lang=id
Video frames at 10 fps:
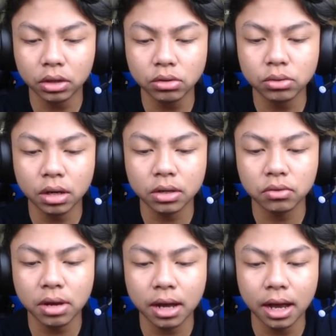itu
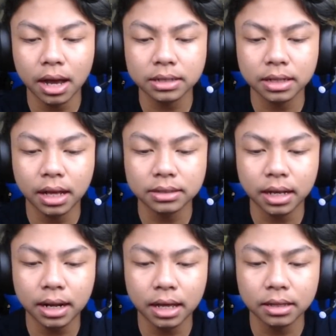juga nggak
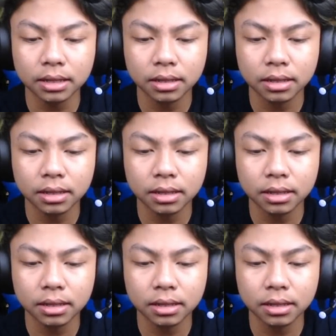ngasal-asalan